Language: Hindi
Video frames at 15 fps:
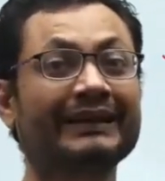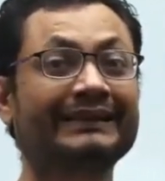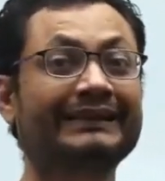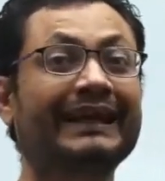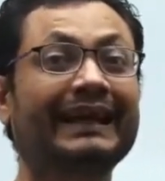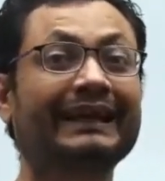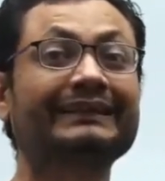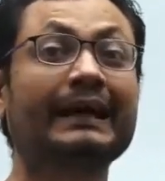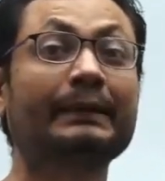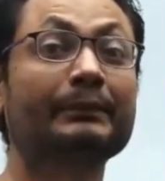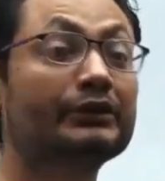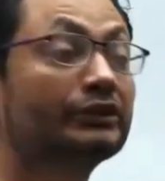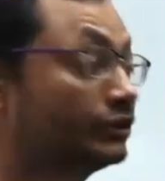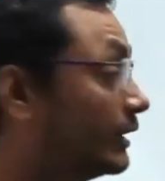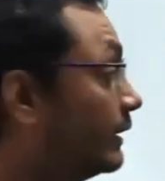ये एक
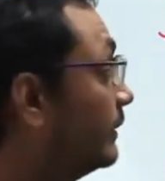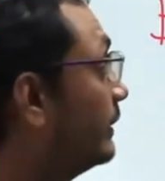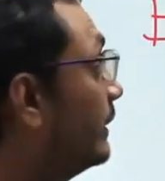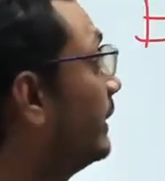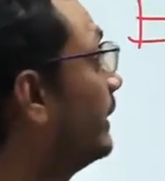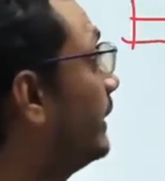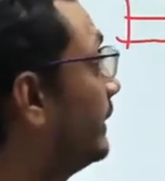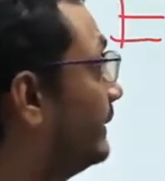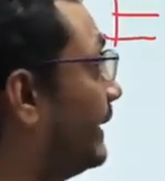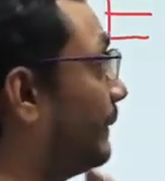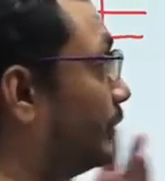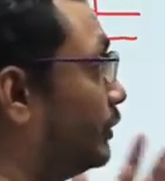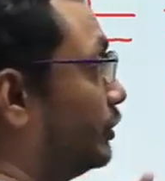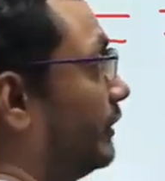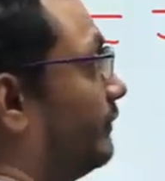डायमेंशनल
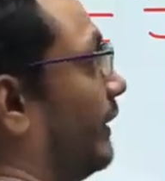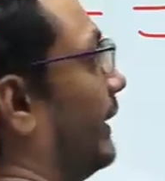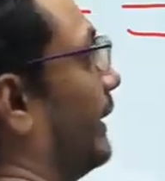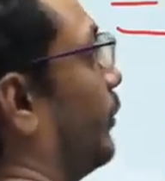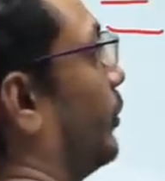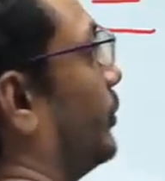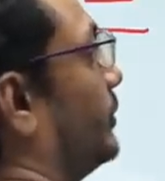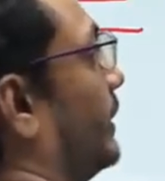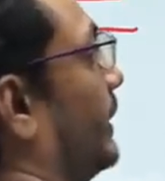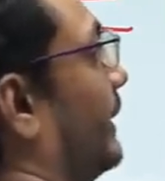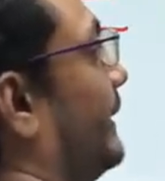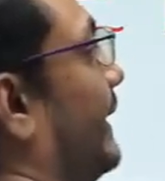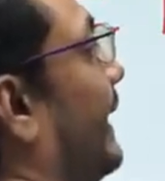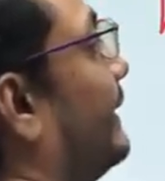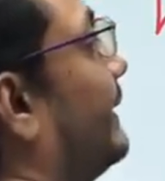डायमेंशन वाला कांस्टेंट
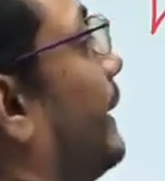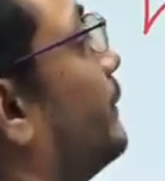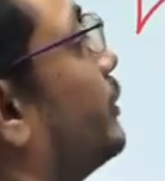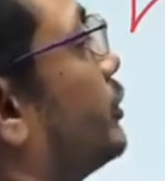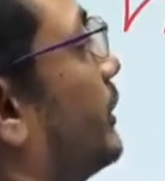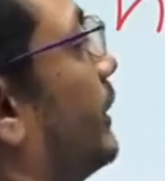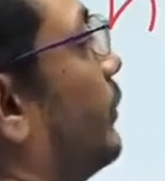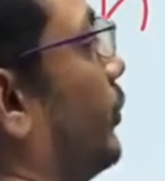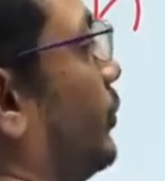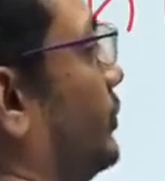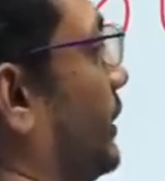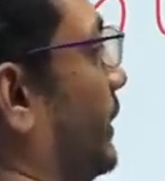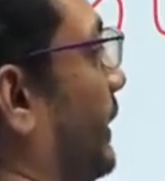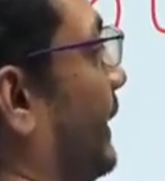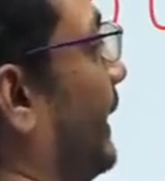है ये एक डायमेंशनल
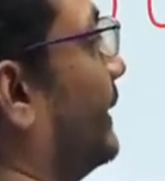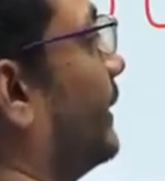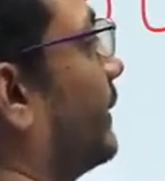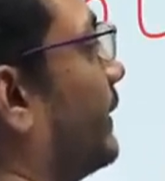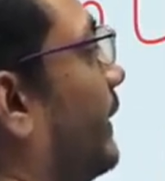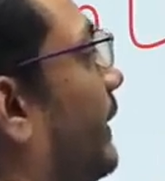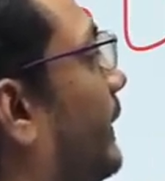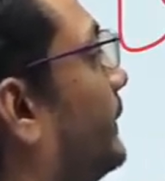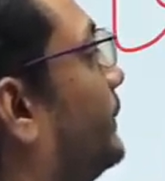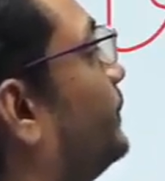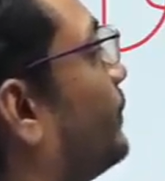कांस्टेंट है याद रखना